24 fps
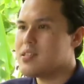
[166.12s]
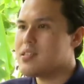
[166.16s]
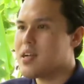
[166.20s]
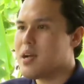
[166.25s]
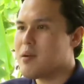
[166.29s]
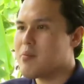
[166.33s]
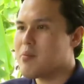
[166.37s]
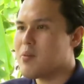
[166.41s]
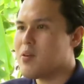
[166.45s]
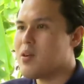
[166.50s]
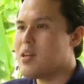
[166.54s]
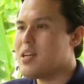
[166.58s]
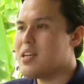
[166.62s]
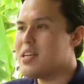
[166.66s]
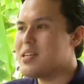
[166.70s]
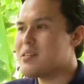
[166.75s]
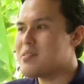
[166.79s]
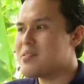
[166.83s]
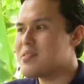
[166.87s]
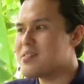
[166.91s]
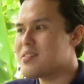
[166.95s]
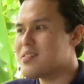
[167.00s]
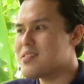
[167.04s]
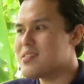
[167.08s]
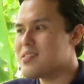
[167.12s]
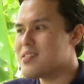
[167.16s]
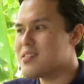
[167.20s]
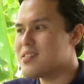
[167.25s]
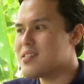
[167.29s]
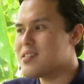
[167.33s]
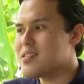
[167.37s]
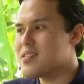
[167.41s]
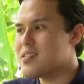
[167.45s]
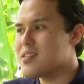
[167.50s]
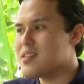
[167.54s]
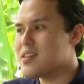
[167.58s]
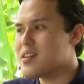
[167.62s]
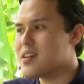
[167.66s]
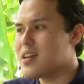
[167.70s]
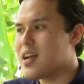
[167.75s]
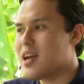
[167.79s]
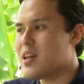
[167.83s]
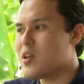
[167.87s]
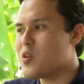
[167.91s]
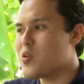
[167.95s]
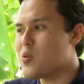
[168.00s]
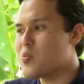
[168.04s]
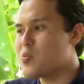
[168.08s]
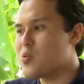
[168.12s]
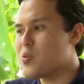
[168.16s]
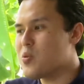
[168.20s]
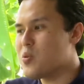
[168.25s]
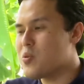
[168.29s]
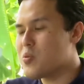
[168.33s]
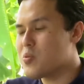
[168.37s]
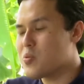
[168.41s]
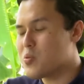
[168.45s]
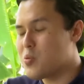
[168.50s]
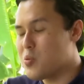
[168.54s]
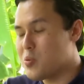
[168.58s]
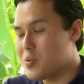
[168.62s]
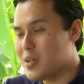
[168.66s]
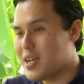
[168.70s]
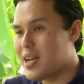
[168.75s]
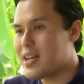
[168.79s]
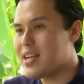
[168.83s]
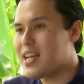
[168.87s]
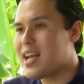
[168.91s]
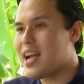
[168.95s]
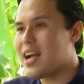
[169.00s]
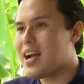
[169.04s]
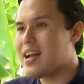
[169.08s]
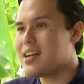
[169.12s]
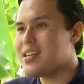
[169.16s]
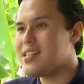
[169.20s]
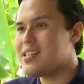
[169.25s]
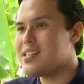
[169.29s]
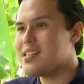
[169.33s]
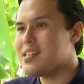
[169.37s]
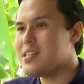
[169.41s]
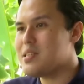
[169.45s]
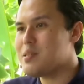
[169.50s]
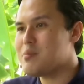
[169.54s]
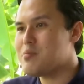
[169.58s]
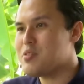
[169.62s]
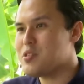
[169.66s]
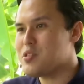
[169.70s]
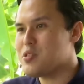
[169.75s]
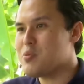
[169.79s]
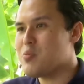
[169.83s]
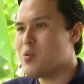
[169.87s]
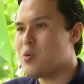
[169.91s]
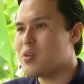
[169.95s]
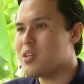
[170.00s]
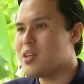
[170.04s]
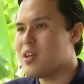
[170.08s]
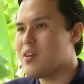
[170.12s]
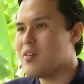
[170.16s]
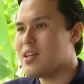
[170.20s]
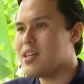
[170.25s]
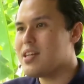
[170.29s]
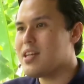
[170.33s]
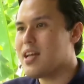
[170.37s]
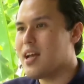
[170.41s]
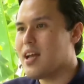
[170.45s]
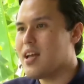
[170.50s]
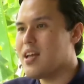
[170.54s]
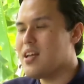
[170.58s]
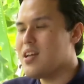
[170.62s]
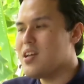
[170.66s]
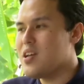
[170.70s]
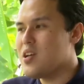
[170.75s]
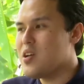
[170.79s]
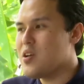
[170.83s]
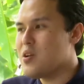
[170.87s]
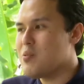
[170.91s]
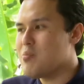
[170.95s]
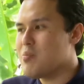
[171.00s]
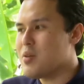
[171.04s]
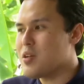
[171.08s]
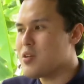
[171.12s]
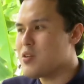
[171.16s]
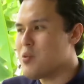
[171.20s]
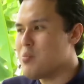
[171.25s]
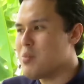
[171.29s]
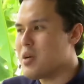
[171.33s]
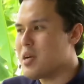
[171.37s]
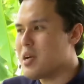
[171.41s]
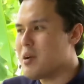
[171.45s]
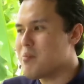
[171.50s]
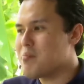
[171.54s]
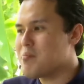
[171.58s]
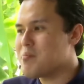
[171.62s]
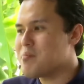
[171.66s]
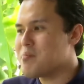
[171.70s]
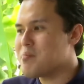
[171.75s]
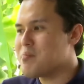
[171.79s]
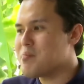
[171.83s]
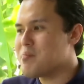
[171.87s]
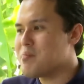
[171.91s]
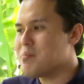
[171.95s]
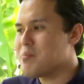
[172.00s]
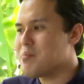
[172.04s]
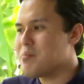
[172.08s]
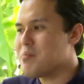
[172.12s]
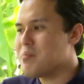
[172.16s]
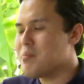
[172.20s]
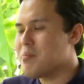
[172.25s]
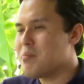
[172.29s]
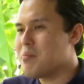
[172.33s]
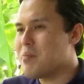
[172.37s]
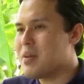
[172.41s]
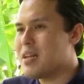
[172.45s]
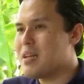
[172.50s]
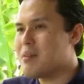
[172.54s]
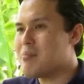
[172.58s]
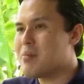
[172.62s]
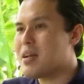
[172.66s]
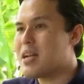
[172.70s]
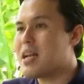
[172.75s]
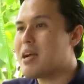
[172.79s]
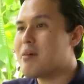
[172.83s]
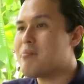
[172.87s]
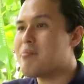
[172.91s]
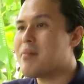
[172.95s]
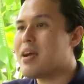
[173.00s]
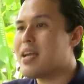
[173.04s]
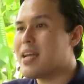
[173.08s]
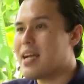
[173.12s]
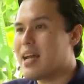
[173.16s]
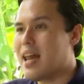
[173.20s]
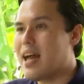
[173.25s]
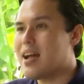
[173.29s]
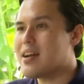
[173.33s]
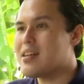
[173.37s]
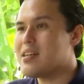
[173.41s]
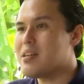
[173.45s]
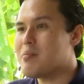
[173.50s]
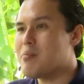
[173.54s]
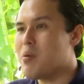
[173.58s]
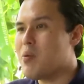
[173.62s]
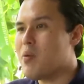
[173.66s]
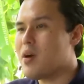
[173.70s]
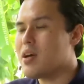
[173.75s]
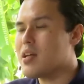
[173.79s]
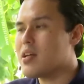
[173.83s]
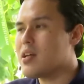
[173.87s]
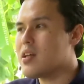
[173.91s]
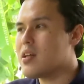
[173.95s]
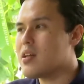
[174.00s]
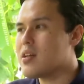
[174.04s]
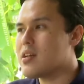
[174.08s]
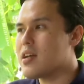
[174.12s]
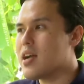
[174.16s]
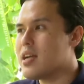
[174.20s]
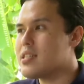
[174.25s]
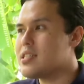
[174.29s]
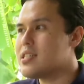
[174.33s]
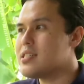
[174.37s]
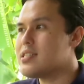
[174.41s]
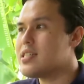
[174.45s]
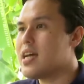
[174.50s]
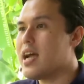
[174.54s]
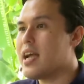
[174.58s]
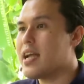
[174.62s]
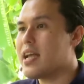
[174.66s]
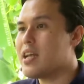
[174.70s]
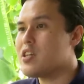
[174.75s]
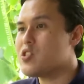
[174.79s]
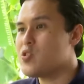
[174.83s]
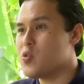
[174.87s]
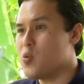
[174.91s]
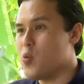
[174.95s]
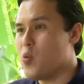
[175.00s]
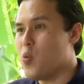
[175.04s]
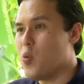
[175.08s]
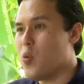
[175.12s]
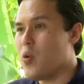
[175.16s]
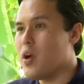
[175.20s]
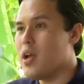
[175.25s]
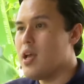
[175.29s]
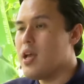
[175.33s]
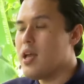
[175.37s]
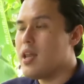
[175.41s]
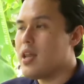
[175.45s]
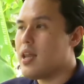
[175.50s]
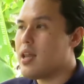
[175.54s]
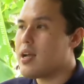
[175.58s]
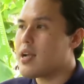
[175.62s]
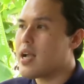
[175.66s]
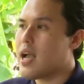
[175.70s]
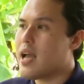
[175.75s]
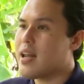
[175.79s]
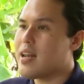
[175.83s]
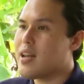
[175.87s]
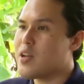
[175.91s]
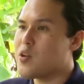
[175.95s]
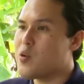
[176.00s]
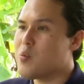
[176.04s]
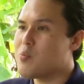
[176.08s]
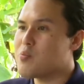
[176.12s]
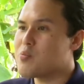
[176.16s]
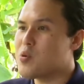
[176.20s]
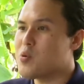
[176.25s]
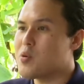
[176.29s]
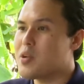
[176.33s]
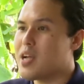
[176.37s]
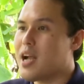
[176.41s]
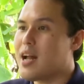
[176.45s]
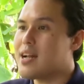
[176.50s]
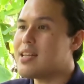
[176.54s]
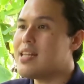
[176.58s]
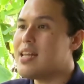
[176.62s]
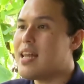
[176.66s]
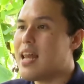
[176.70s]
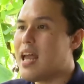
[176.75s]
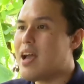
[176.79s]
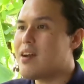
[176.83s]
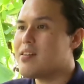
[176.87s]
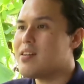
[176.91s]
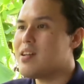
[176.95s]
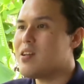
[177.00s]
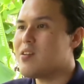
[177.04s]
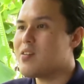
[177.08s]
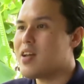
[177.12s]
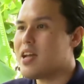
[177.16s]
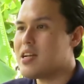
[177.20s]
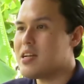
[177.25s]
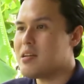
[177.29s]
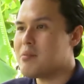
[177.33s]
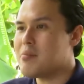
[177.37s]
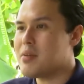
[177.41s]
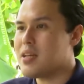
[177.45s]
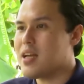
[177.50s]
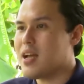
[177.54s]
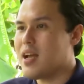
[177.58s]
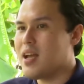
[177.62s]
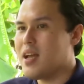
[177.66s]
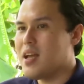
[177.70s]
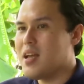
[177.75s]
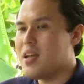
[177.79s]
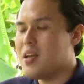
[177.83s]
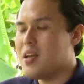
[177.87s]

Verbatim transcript: ครับก็เลยการระดมทุนครั้งนี้ครั้งที่ 24 ชั่วโมงที่เราเล่นเนี่ยมันก็เหมือนกับมันมันกลับมาอีกครั้งหนึ่งเพราะว่าค่าใช้จ่ายแกสูงและการระดมทุนครั้งที่แล้วที่เราได้เงินมาเนี่ย